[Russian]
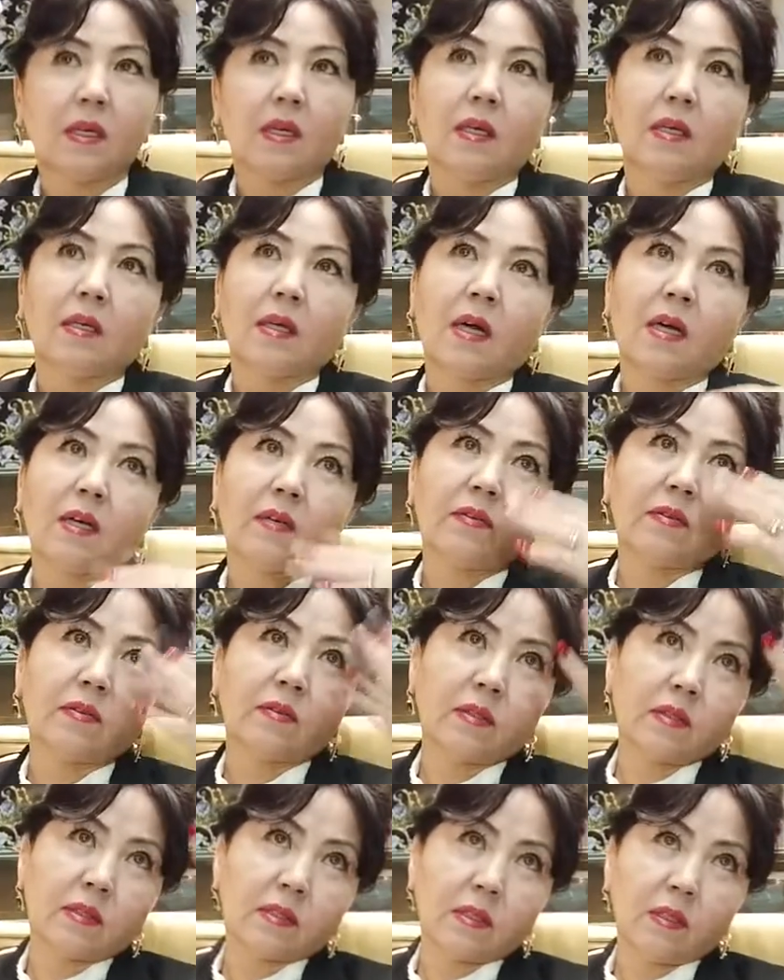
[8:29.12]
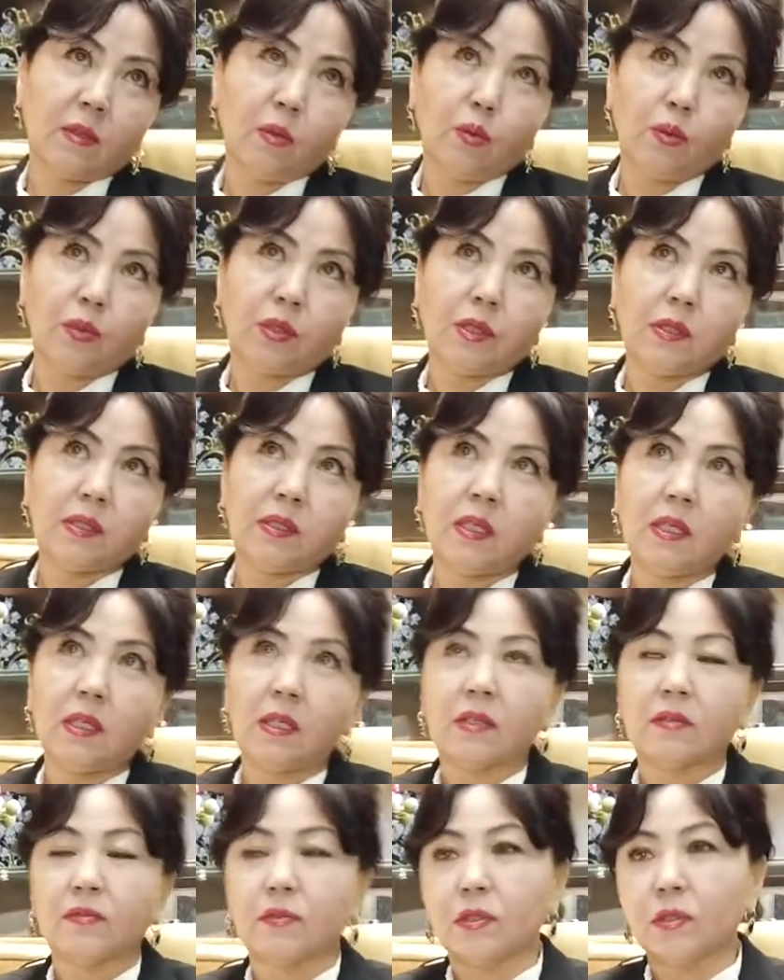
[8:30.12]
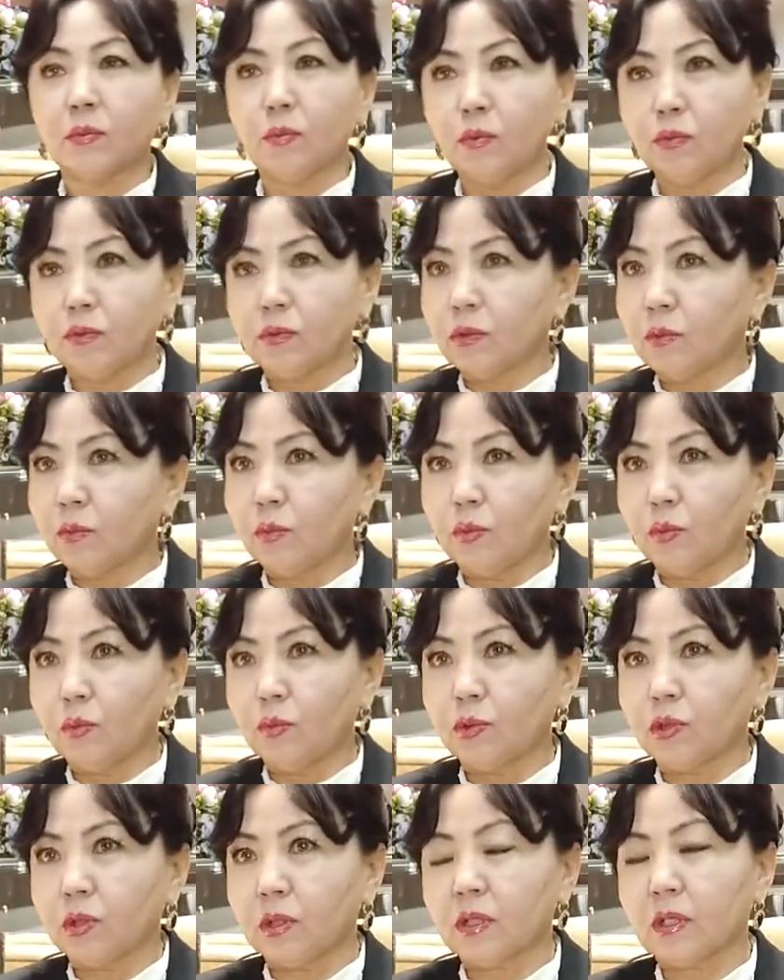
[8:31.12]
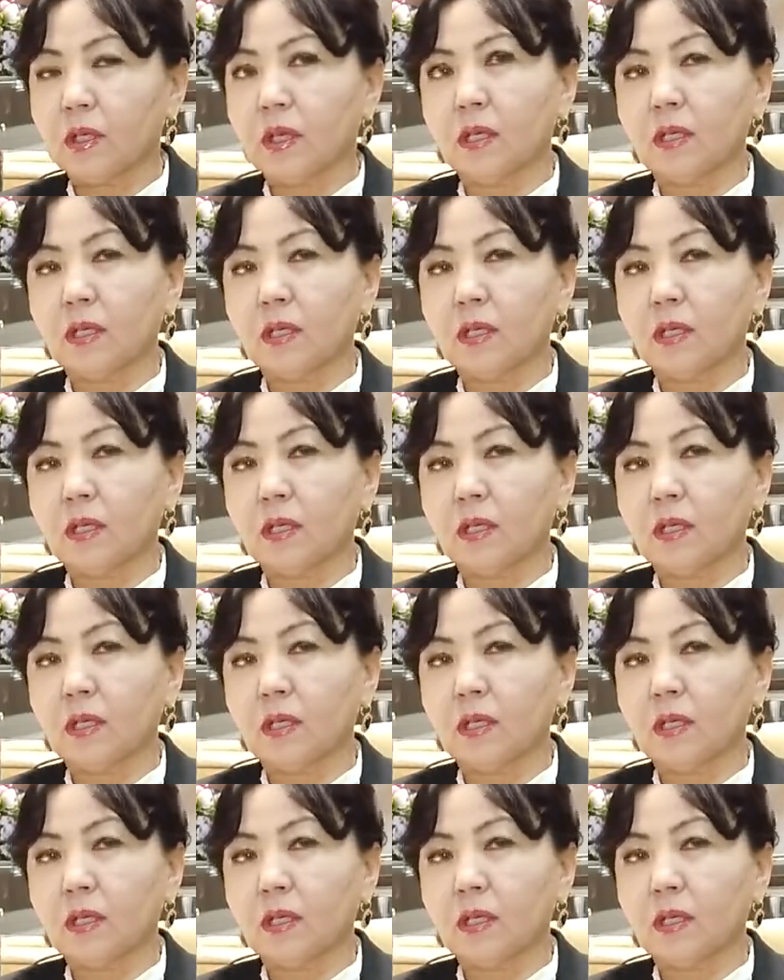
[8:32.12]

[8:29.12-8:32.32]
как э, луки сделать, всему-всему учит, как